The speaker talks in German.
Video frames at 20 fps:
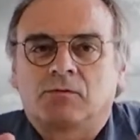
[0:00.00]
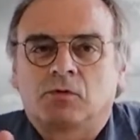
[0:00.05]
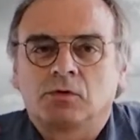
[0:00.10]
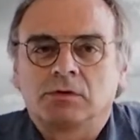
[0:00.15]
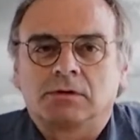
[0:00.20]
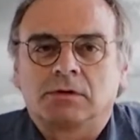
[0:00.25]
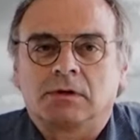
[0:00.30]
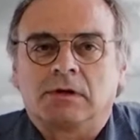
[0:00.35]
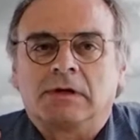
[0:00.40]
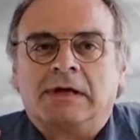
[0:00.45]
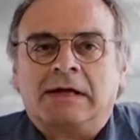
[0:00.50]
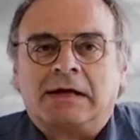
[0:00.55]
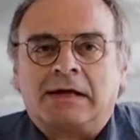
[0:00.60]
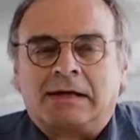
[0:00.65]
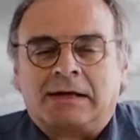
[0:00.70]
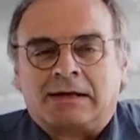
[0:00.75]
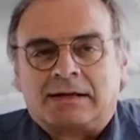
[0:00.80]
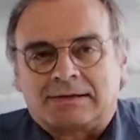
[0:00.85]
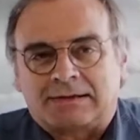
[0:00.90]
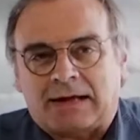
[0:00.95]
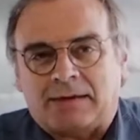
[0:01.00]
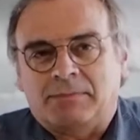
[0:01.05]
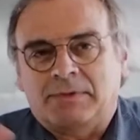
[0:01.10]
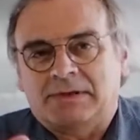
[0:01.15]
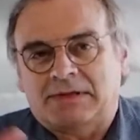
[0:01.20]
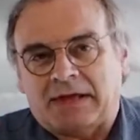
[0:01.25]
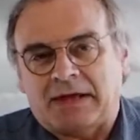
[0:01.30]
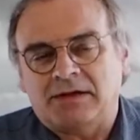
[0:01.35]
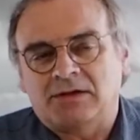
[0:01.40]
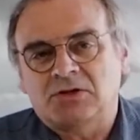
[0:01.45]
wundersame
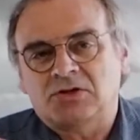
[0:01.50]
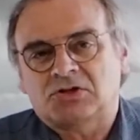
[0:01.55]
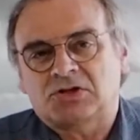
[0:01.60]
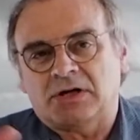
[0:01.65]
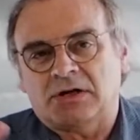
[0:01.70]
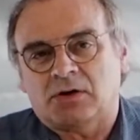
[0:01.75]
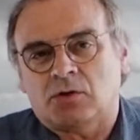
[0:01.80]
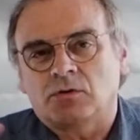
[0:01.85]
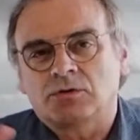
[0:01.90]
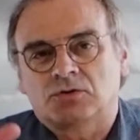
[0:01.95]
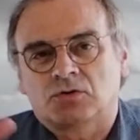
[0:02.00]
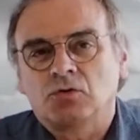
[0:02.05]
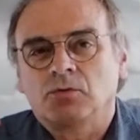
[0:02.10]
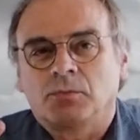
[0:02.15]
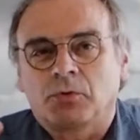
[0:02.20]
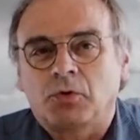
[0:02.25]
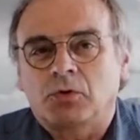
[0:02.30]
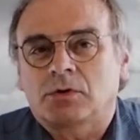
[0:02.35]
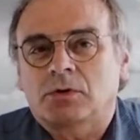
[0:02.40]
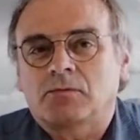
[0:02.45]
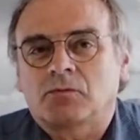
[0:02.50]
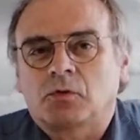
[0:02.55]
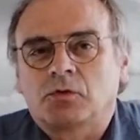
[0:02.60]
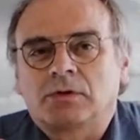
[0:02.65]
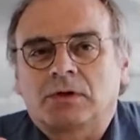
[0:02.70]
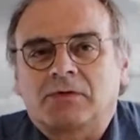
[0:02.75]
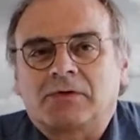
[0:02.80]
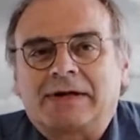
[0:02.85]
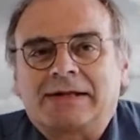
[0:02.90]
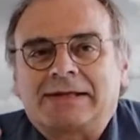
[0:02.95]
technische
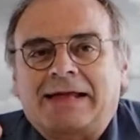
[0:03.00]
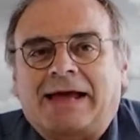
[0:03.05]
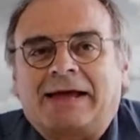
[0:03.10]
Konsumgüterwunderwelt